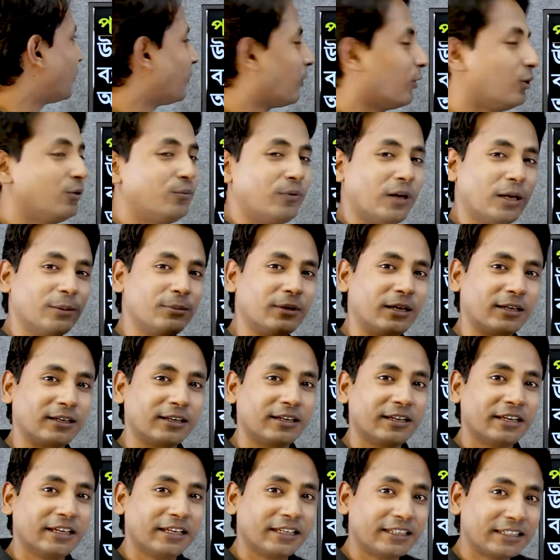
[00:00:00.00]
বা উল ফাইবার
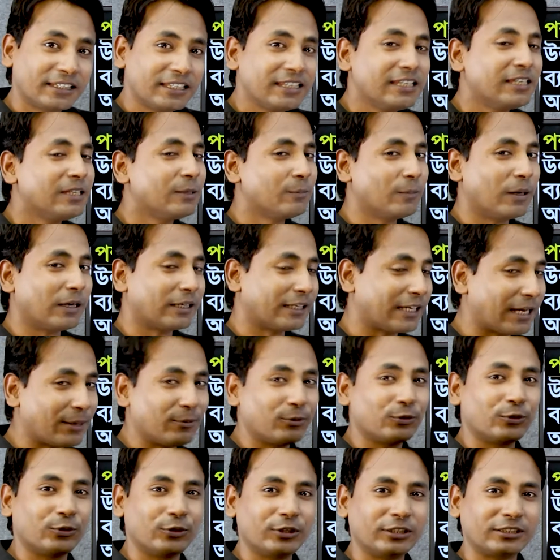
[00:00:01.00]
কি বা
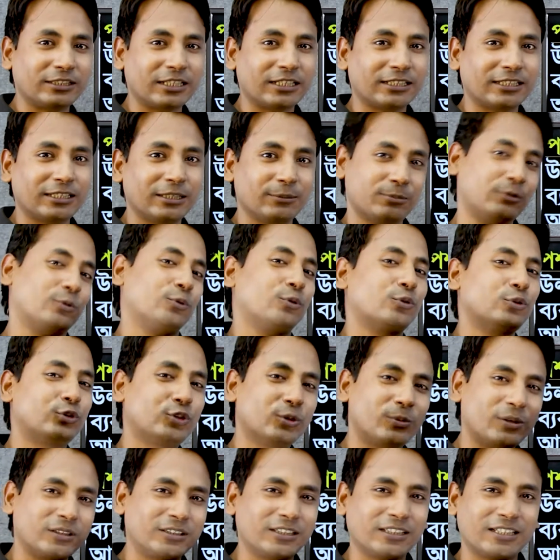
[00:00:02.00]
কেমন হয়ে থাকে বা কোন
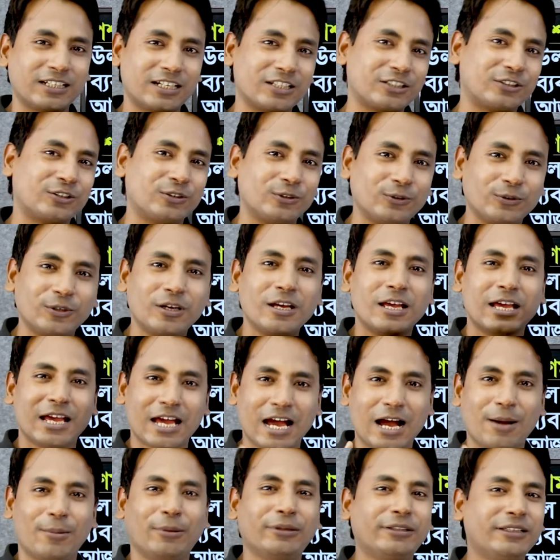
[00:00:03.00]
সময় থেকে আসলো
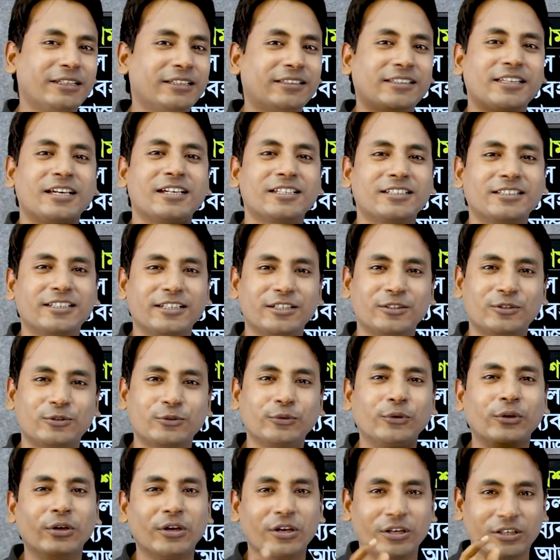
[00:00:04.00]
আমাদের ইতিহাসটা একটু
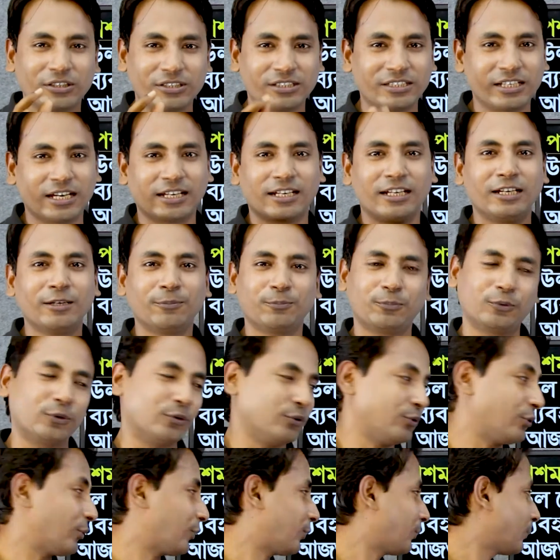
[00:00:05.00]
জানা
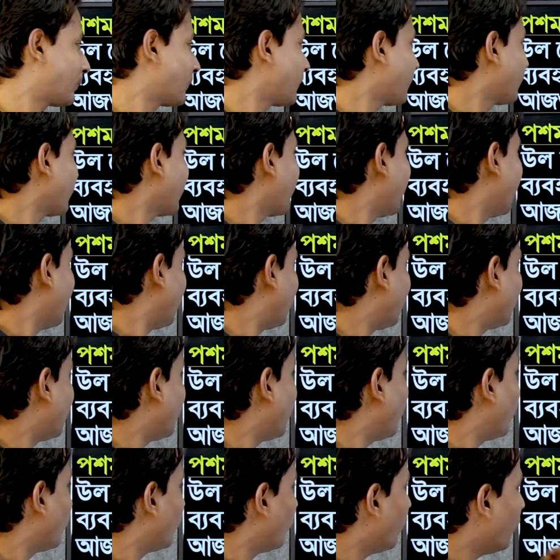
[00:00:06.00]
প্রয়োজন তো
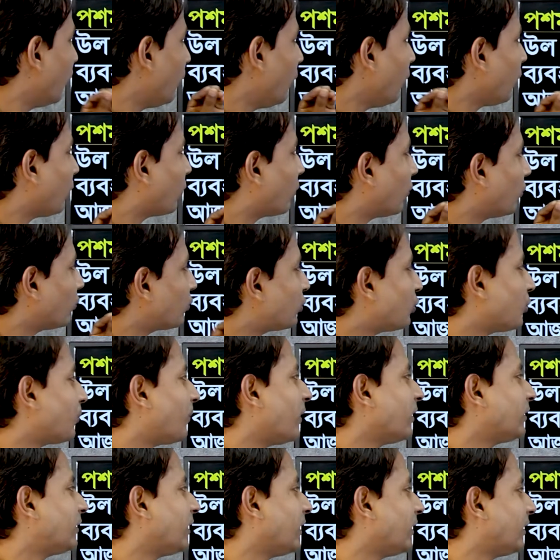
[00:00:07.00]
উল কোন
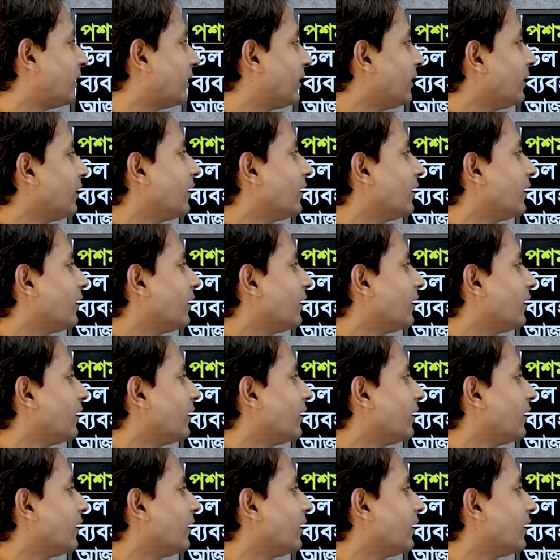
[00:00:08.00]
সময় থেকে